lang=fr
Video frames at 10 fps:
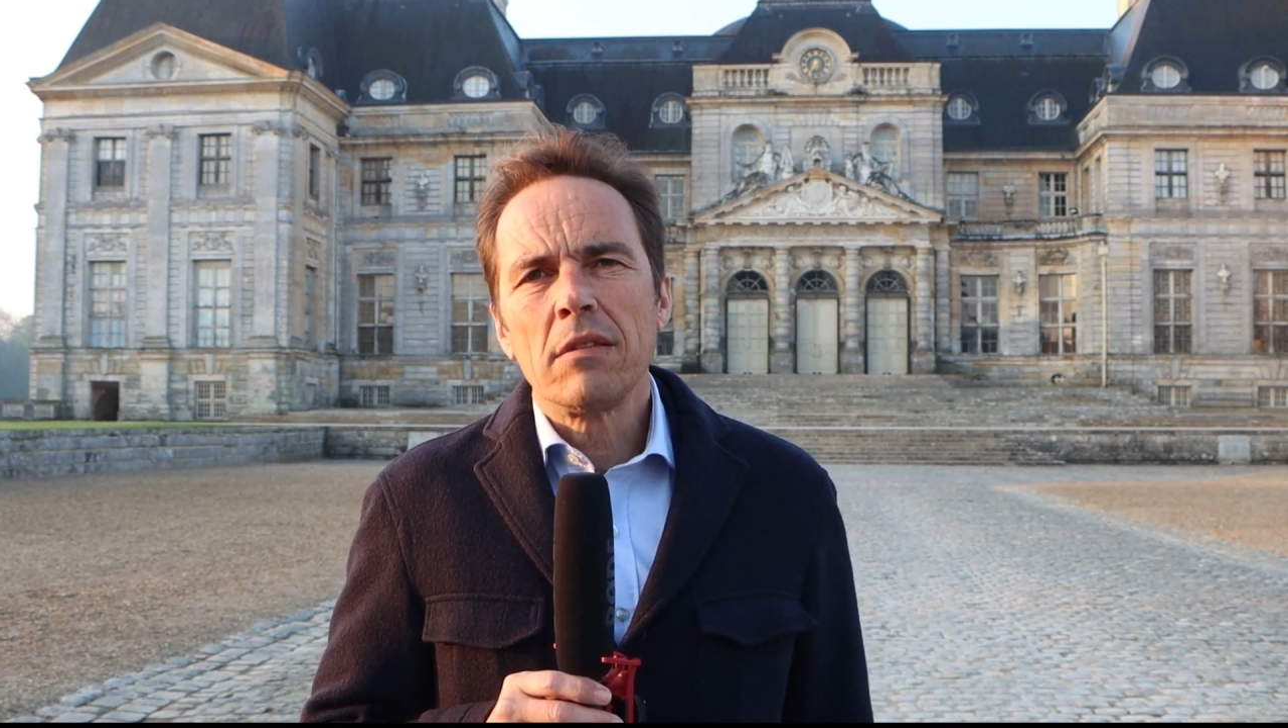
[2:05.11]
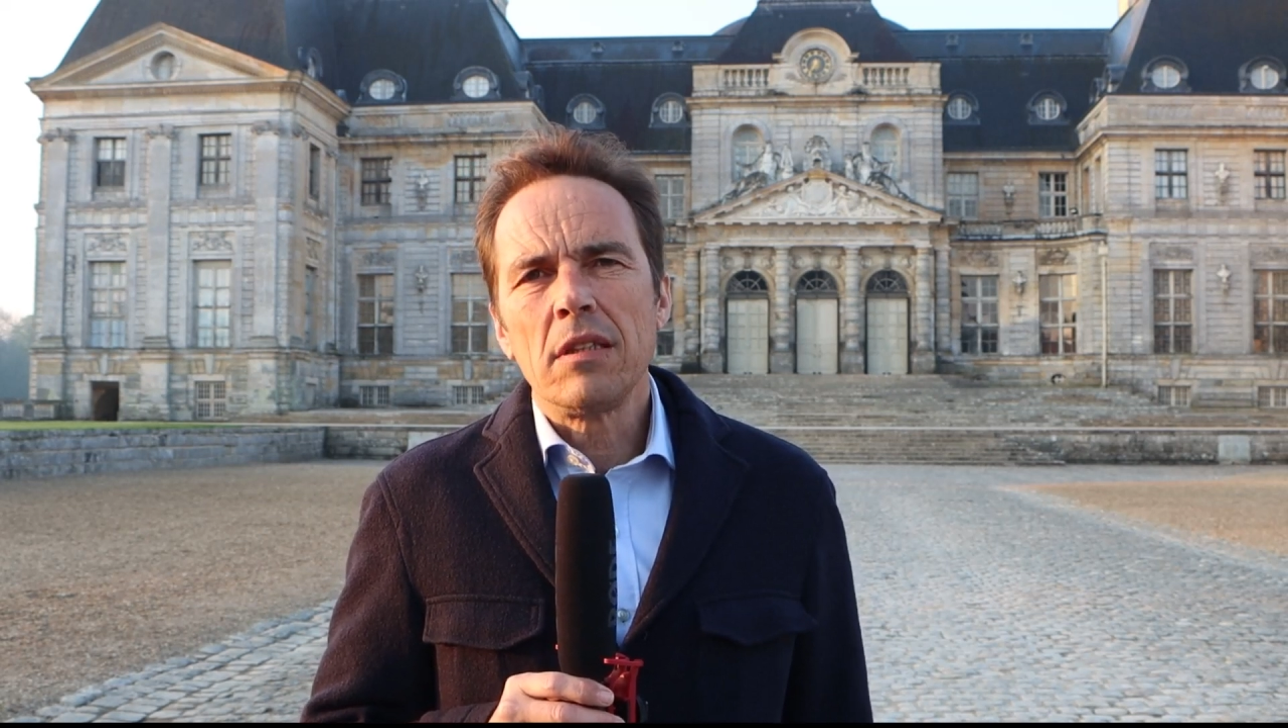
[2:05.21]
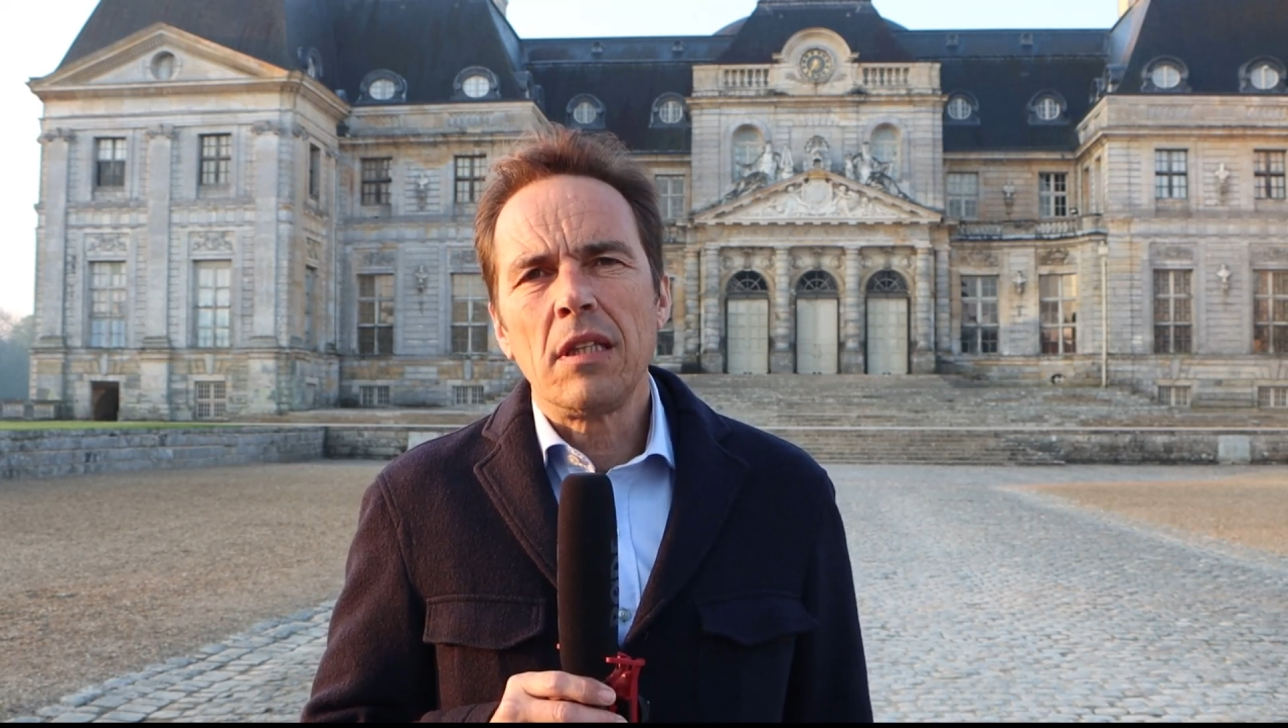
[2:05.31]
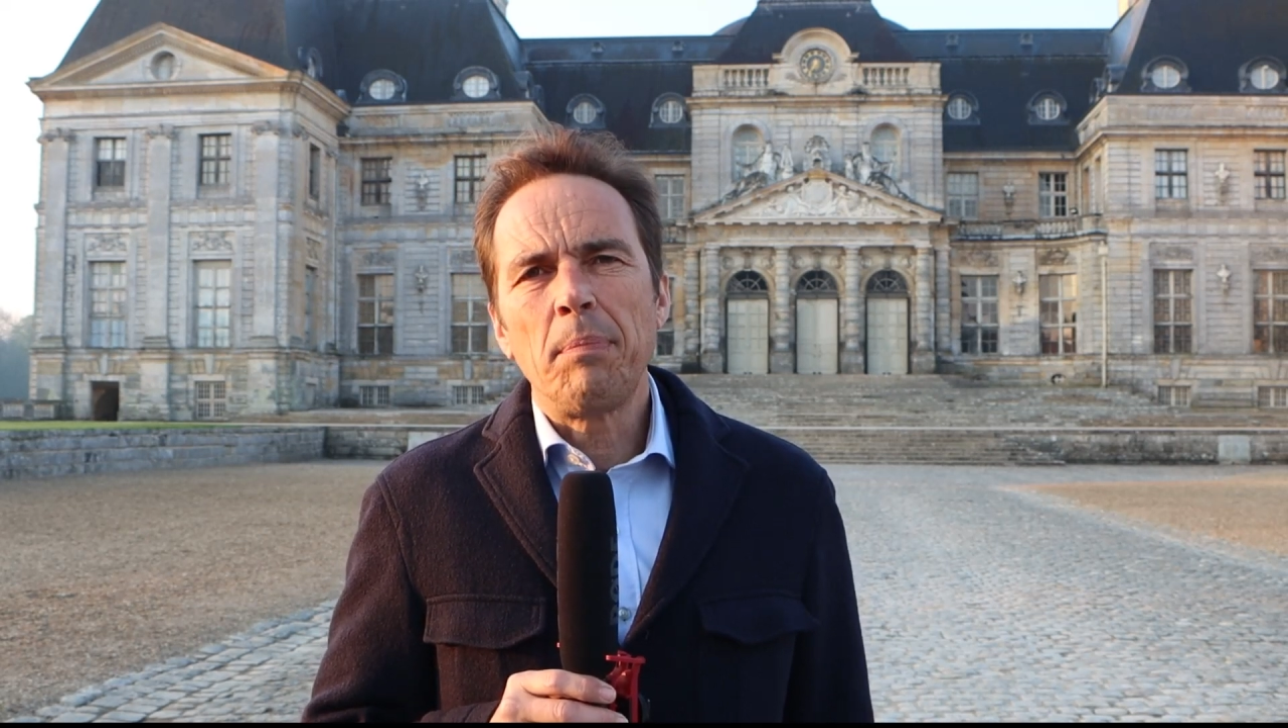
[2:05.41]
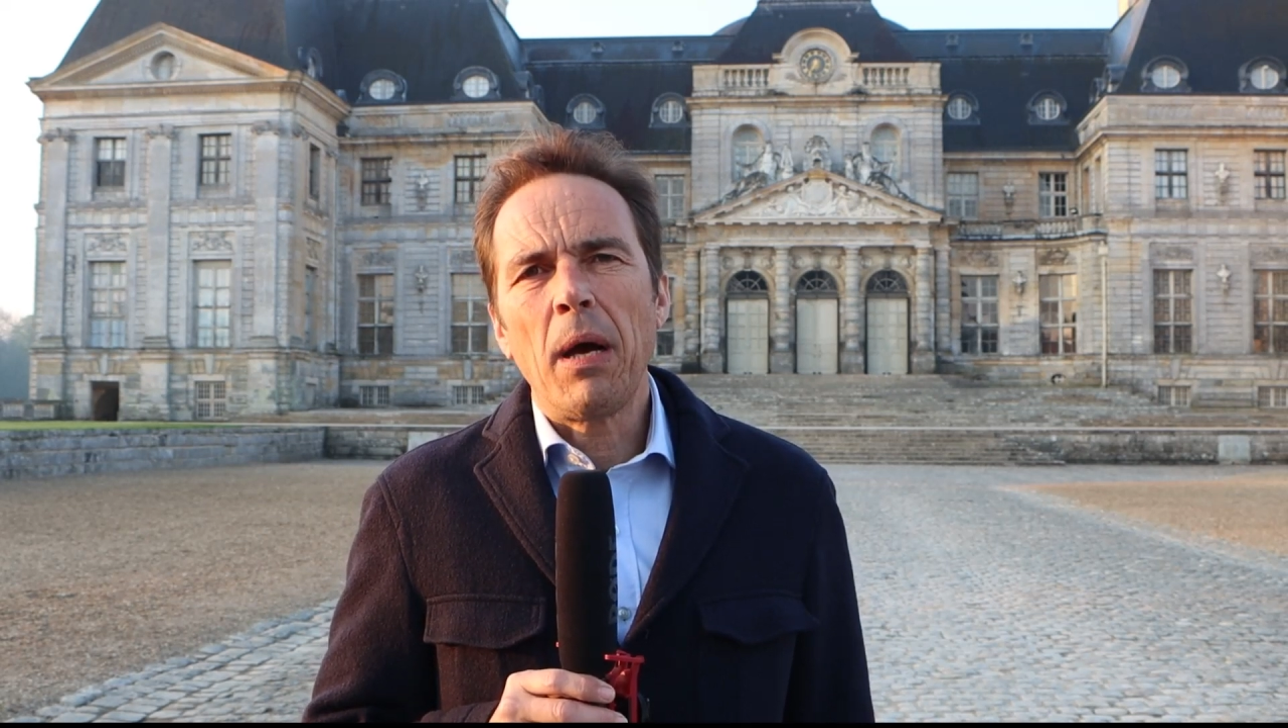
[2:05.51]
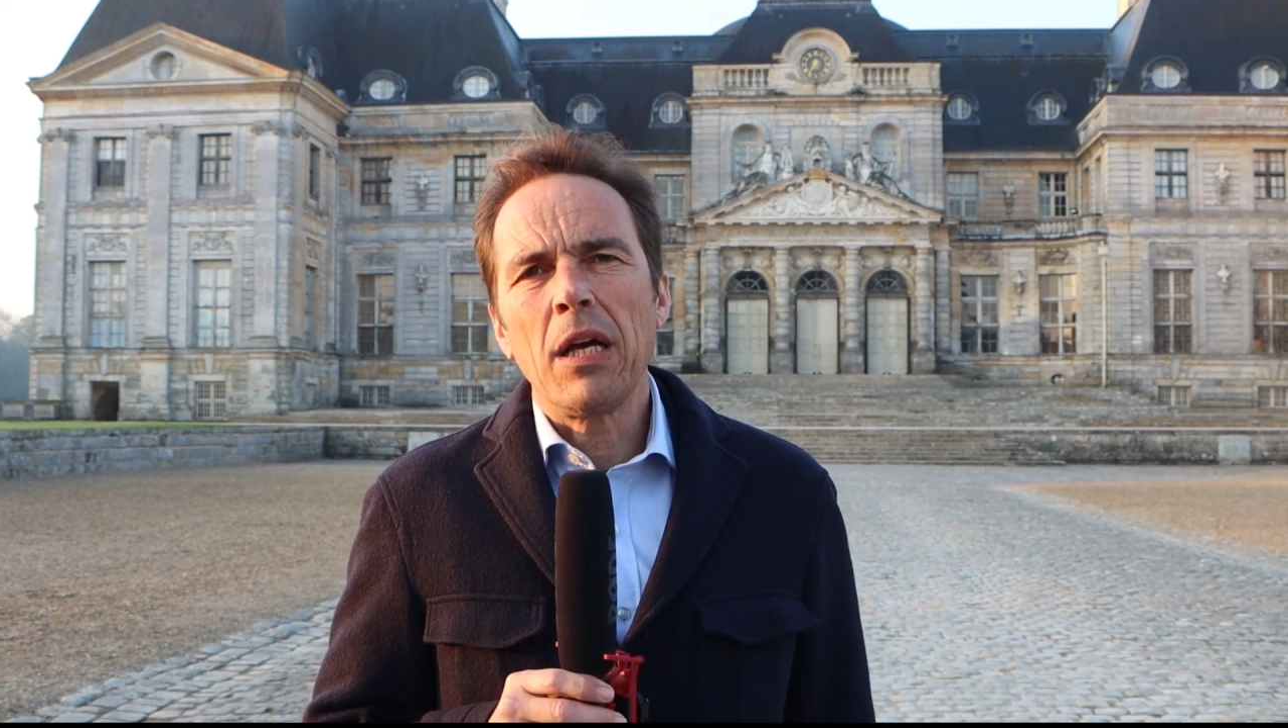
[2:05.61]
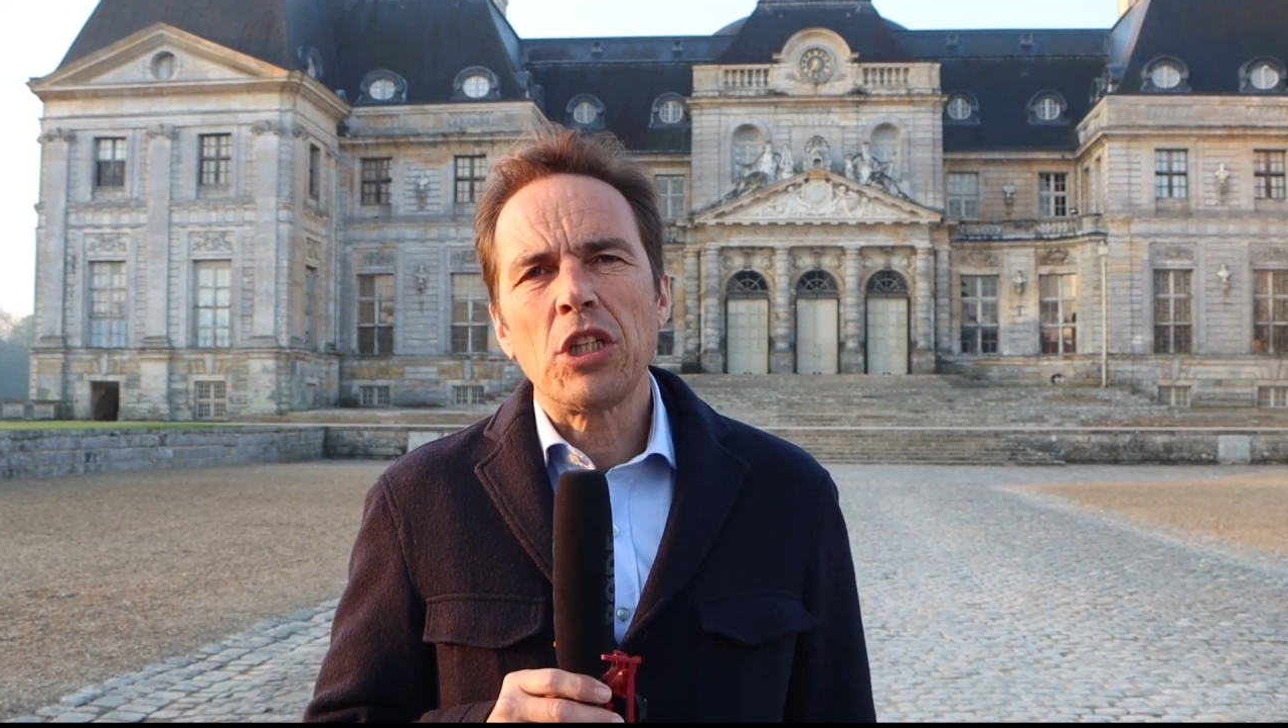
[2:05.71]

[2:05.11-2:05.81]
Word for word: C'était pas un